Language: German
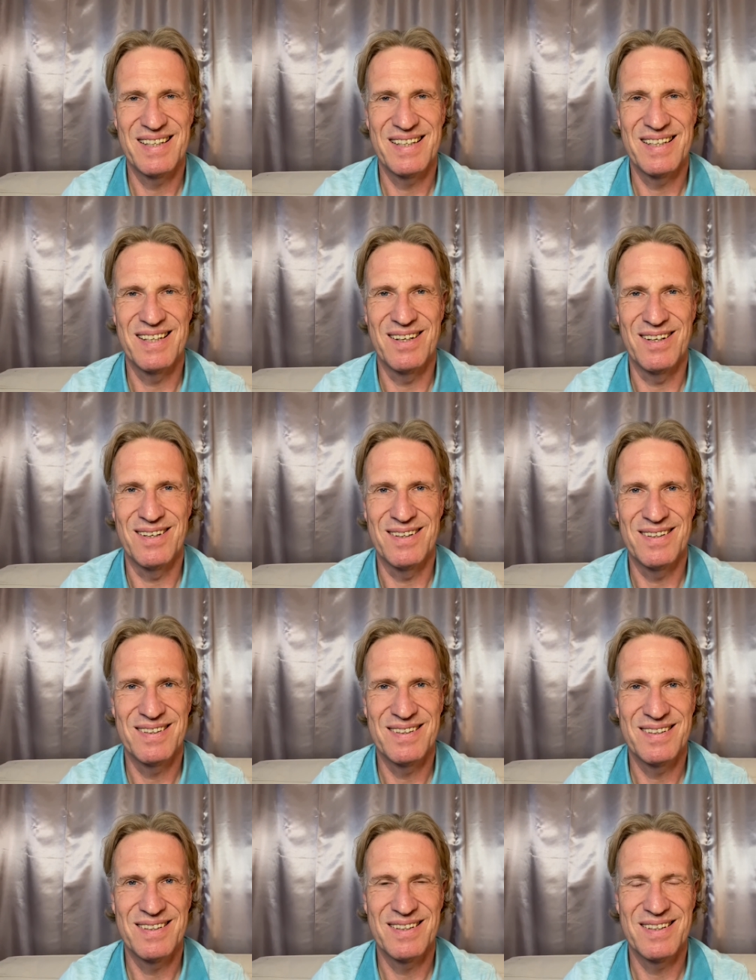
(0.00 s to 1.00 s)
Ja,
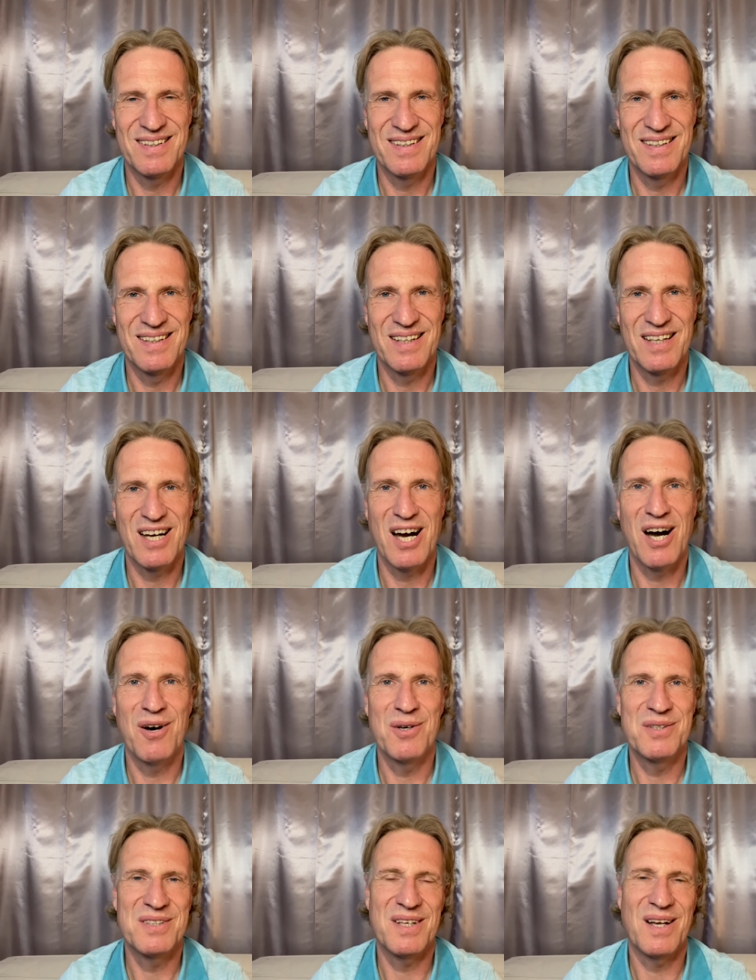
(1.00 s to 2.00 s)

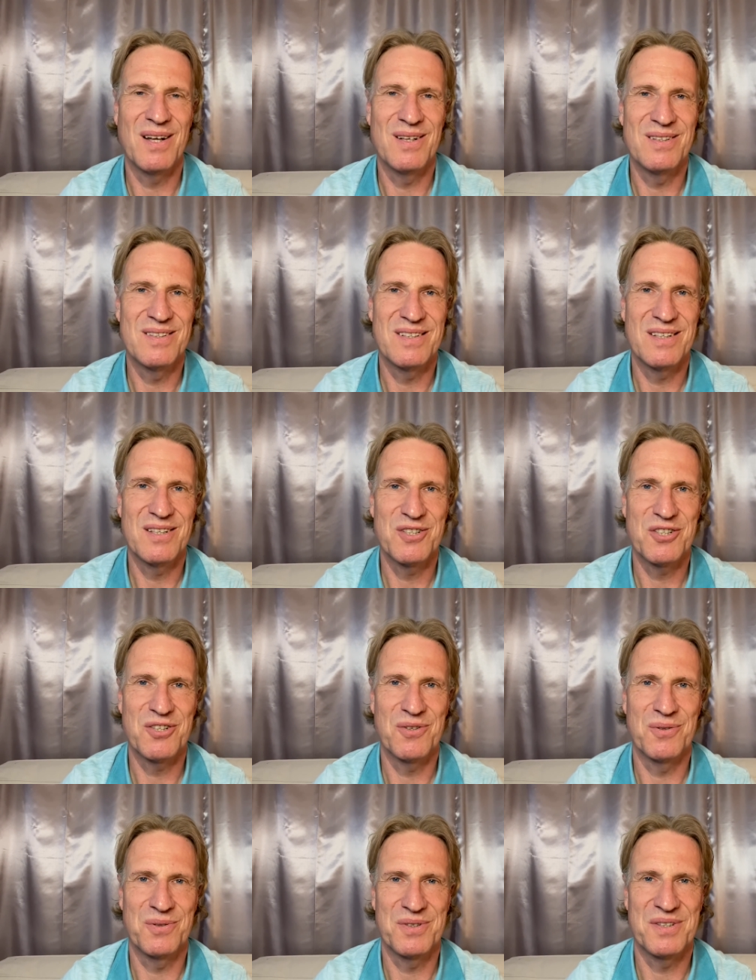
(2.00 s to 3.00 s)
Chaos als
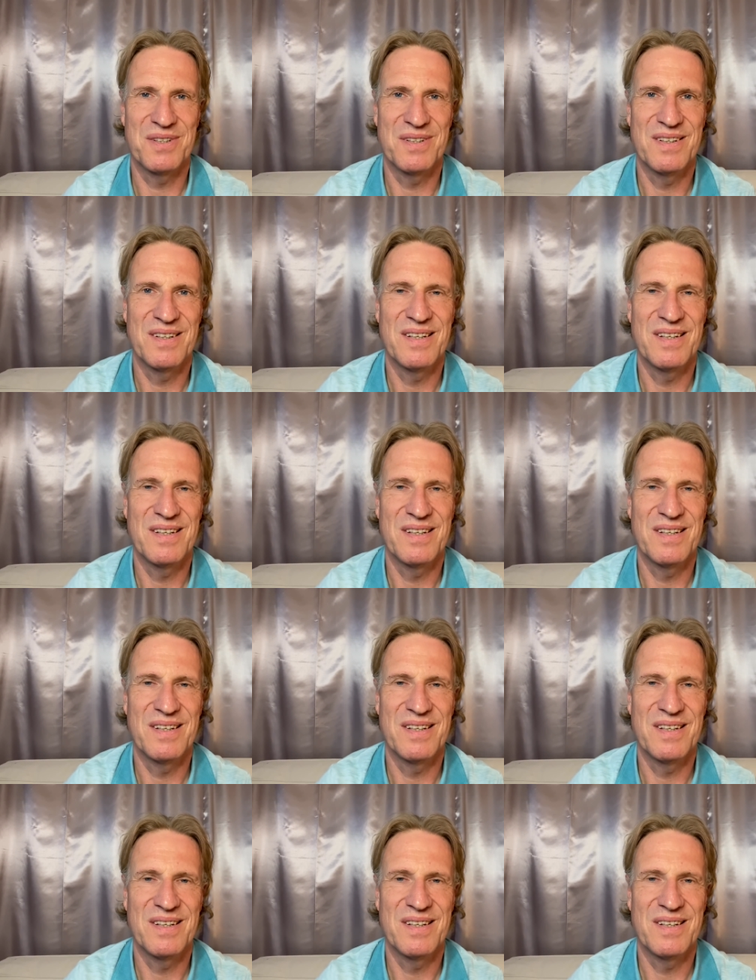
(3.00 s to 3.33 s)
Chance.